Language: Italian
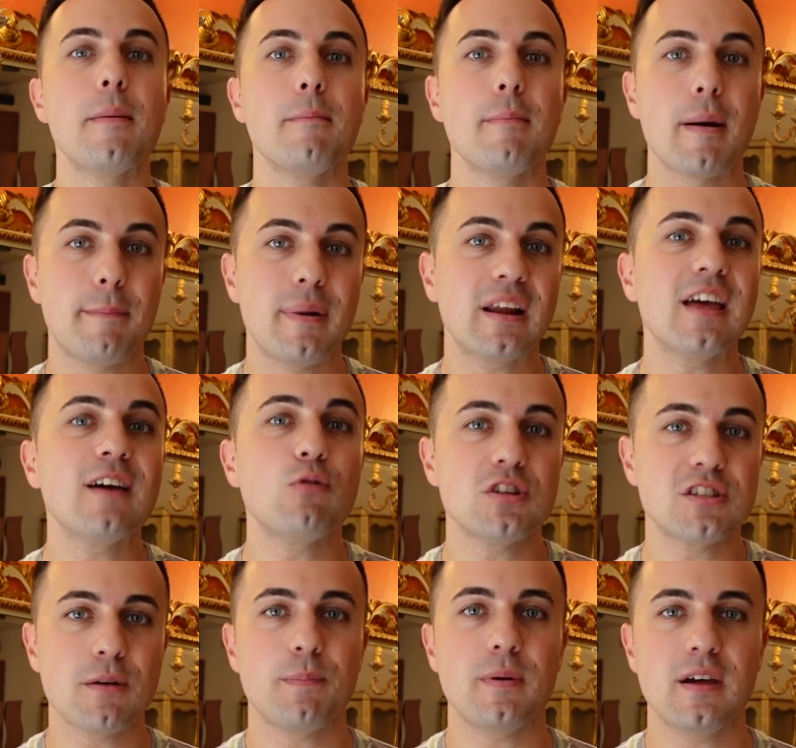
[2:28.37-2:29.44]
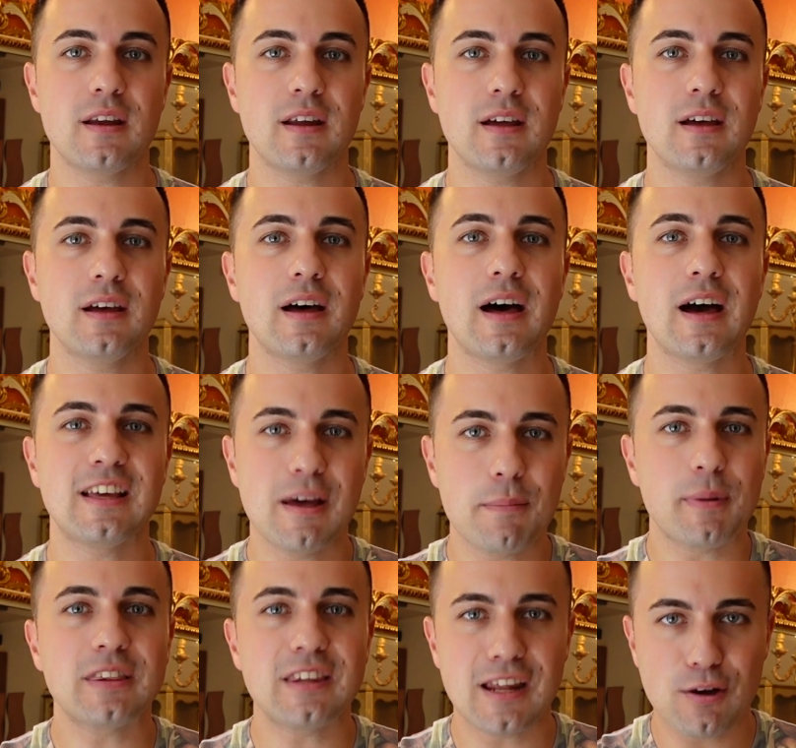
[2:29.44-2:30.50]
ma perché vuoi sapere a chi
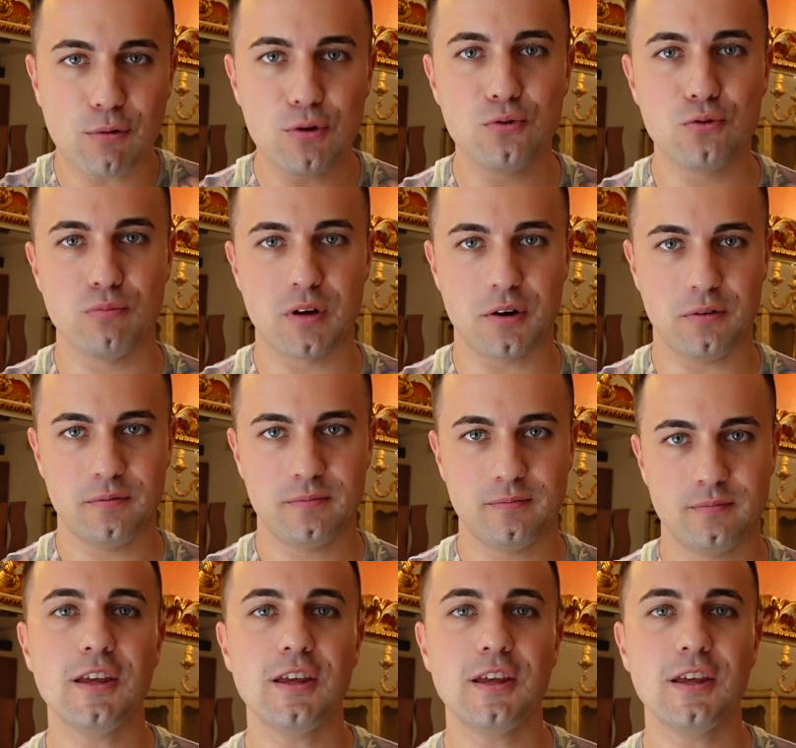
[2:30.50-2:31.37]
appartiene quel numero,